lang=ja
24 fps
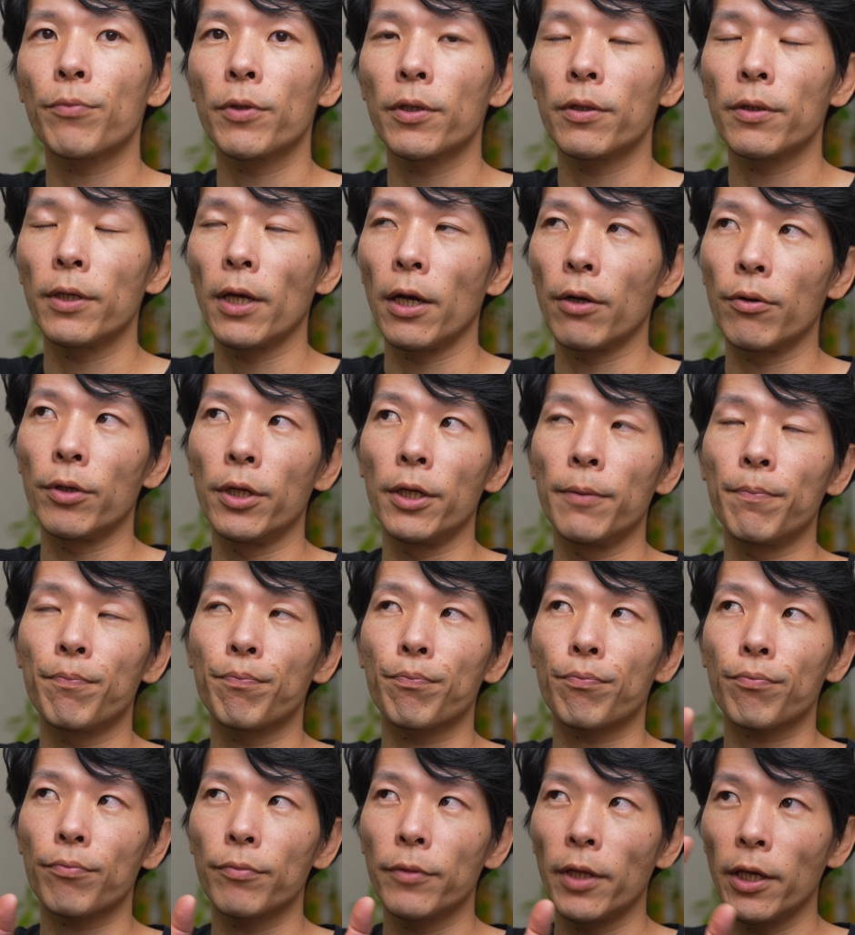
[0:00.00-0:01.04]
逆に
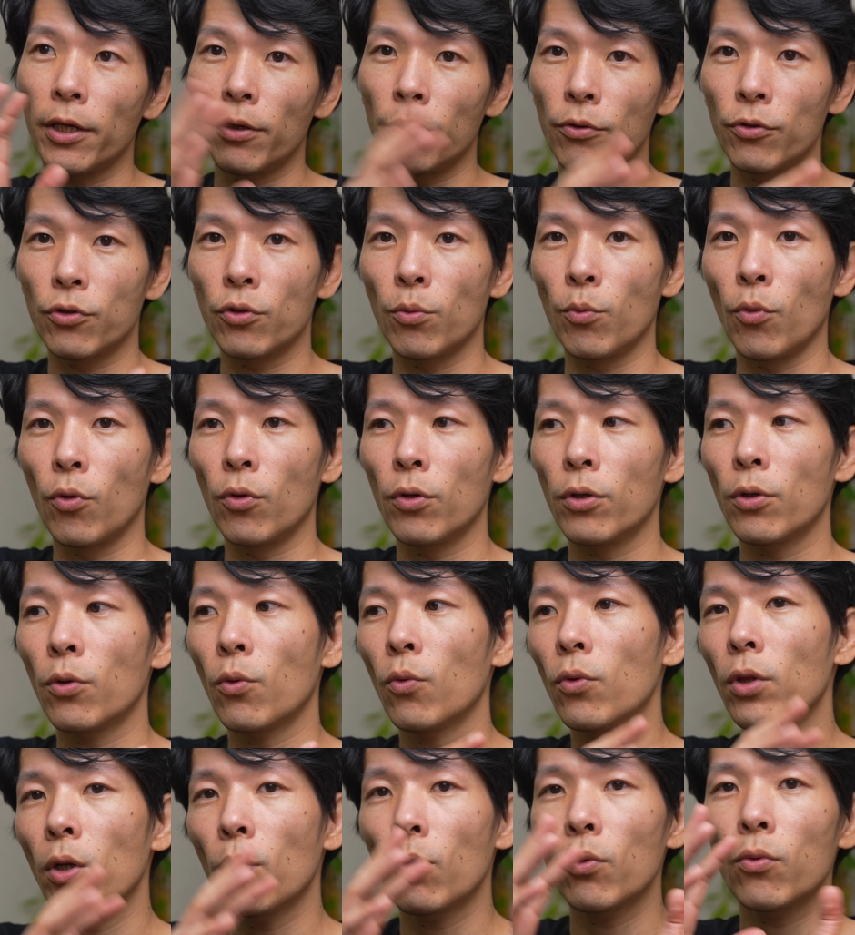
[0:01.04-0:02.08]
できる人も、
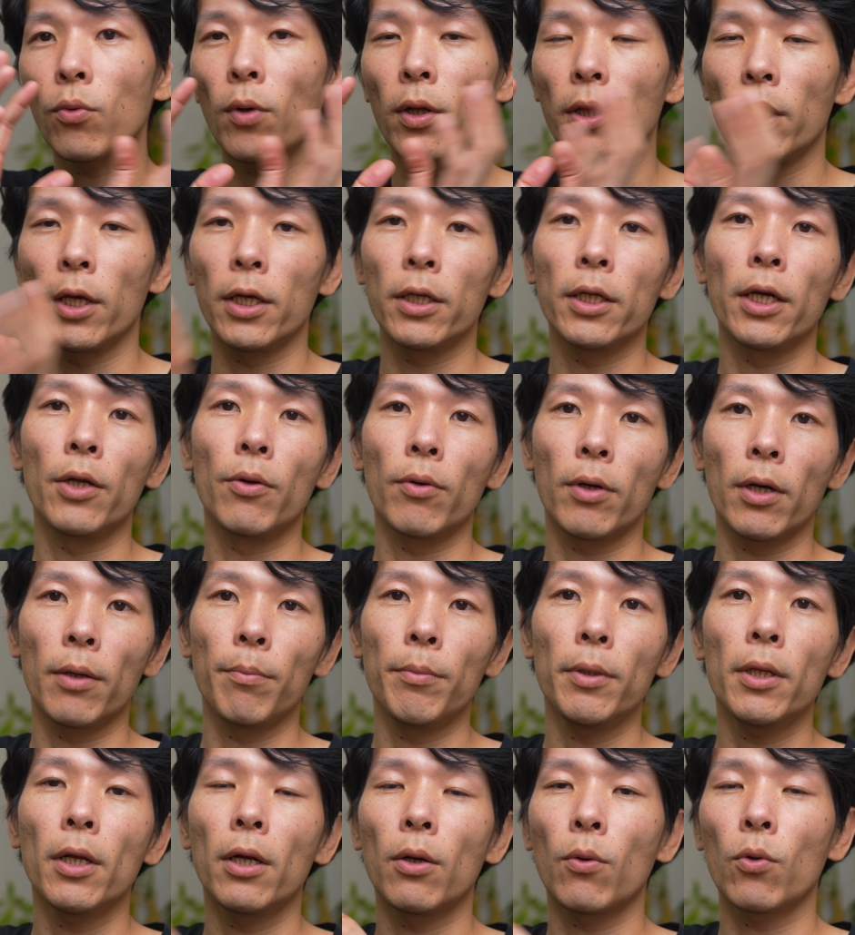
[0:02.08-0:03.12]
こんなことはできないのか、
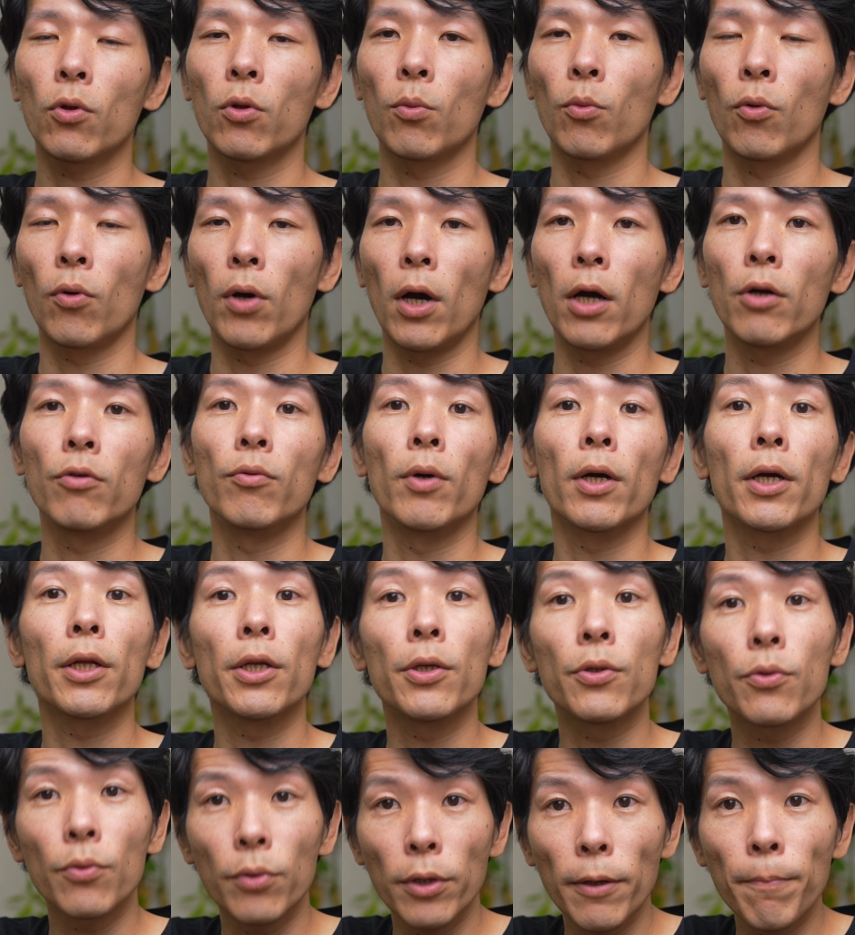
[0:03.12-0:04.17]
みたいなこともあるわけで
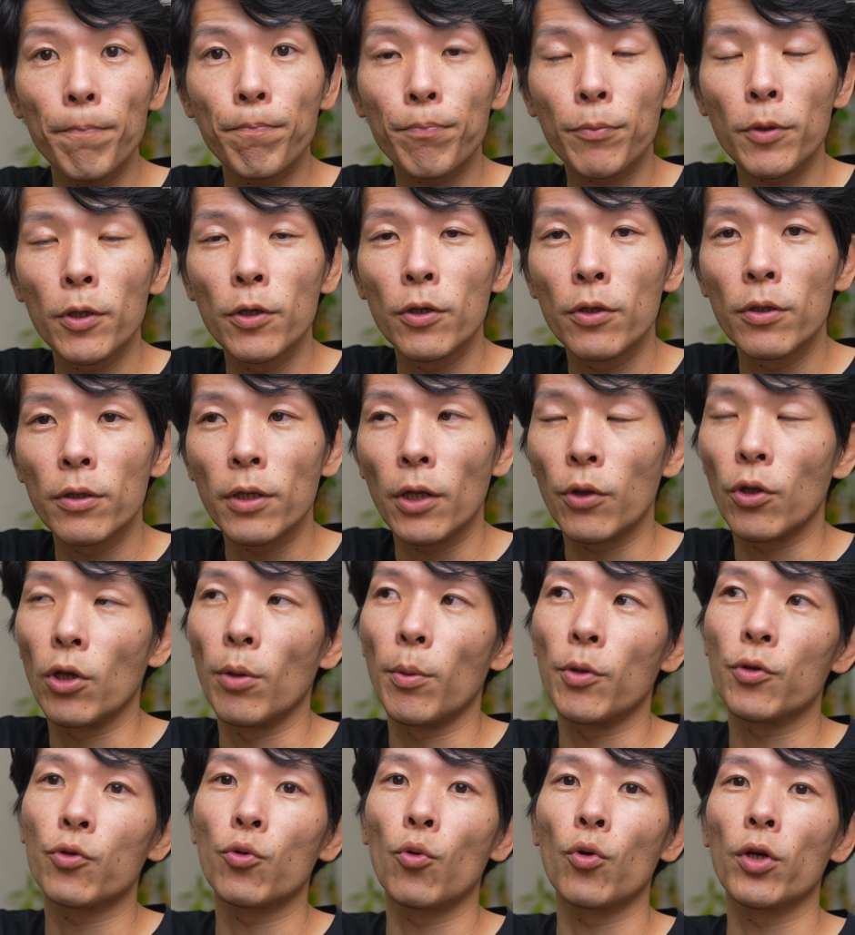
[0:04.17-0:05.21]
すよね。例え
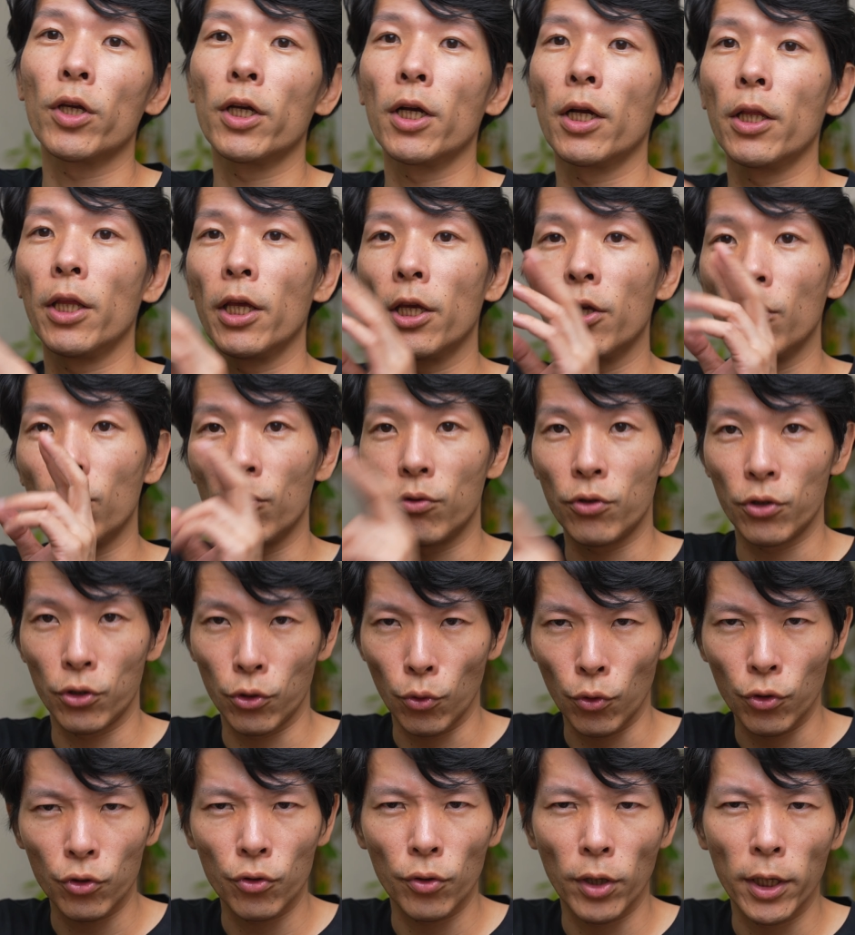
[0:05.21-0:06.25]
ば、将棋ができる
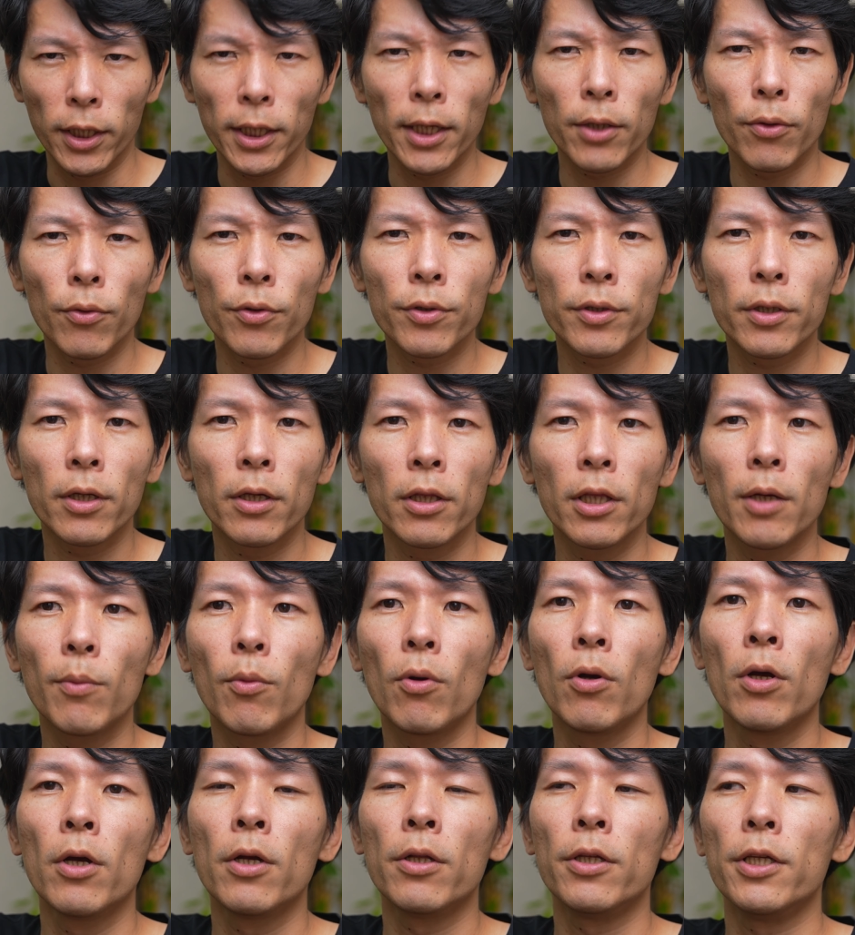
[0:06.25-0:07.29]
強い人がいたとして。で
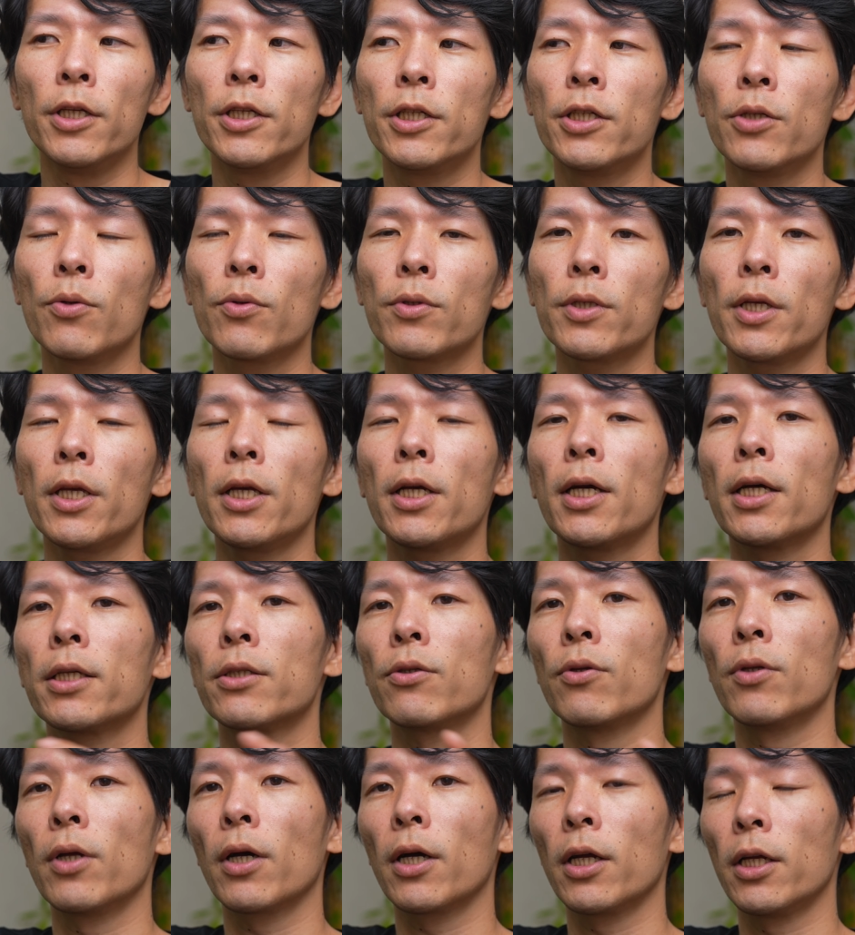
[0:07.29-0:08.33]
も、日常生
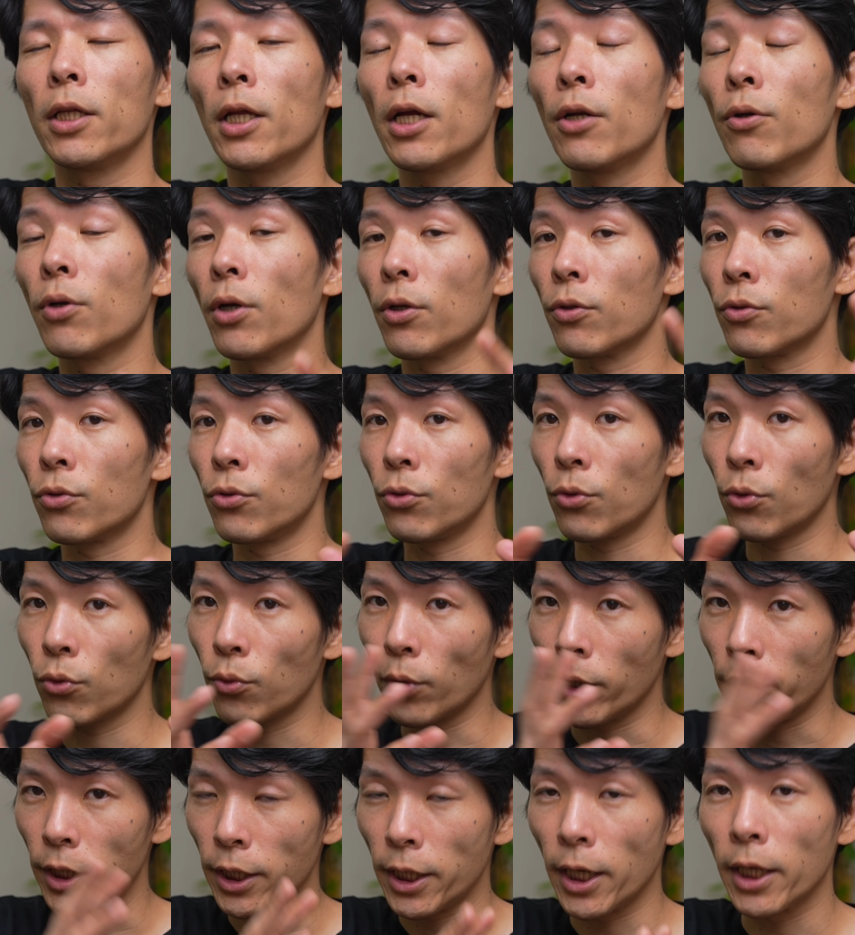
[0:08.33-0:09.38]
活の中で何かすること
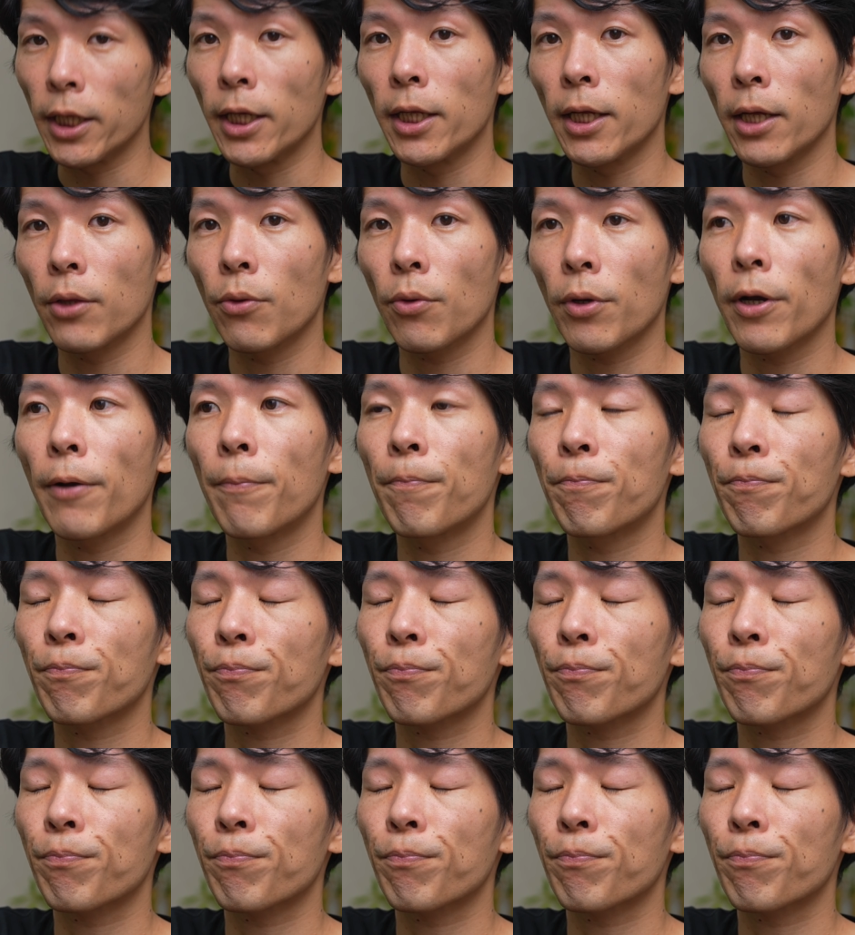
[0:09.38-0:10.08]
は苦手だとか。